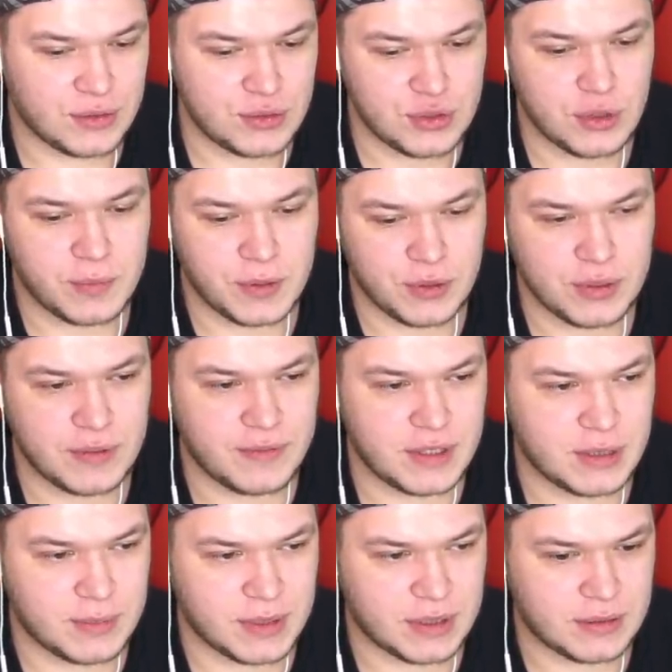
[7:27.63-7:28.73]
Ну, чтобы люди,
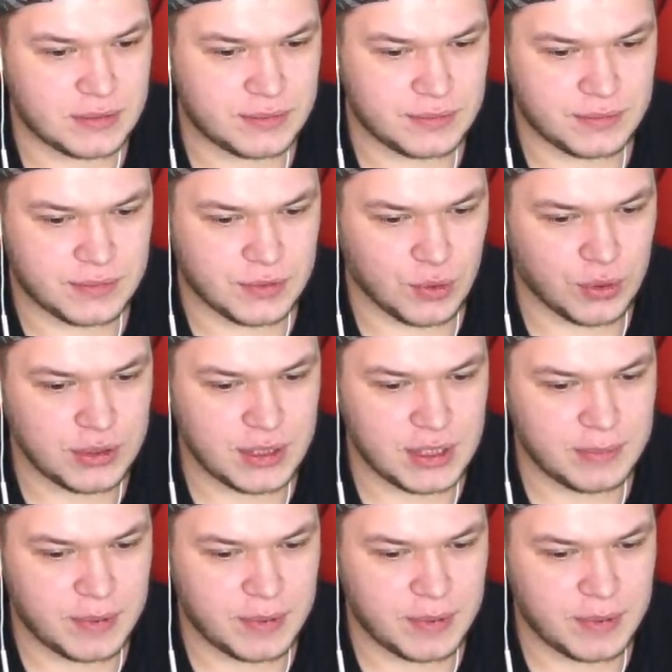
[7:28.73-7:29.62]
видимо, донили